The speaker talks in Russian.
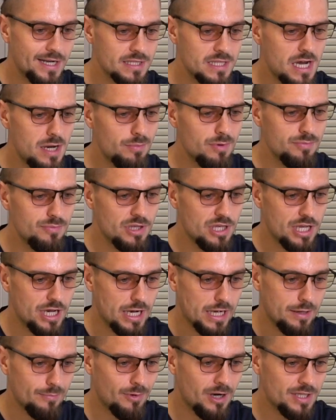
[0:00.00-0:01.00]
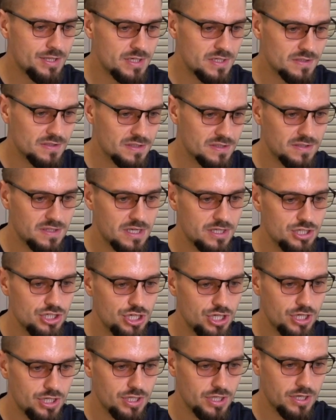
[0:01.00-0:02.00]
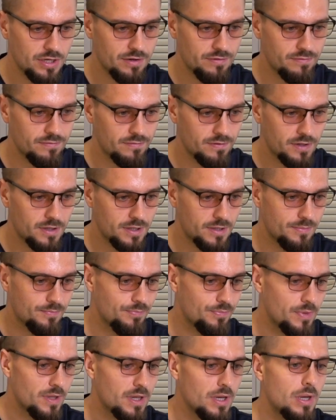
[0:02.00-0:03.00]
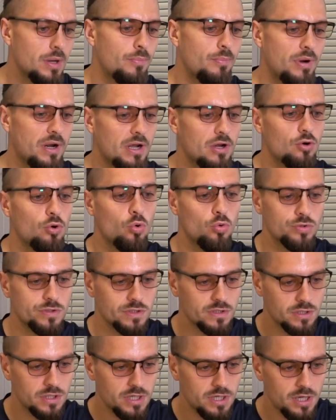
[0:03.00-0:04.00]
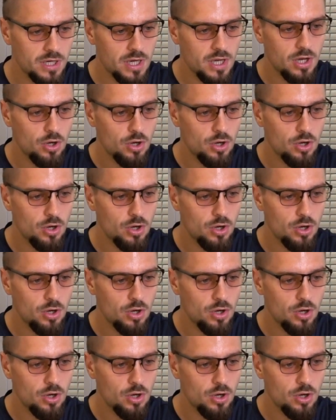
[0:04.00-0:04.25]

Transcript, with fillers: Когда мы меняем адрес назначения в прероутинге,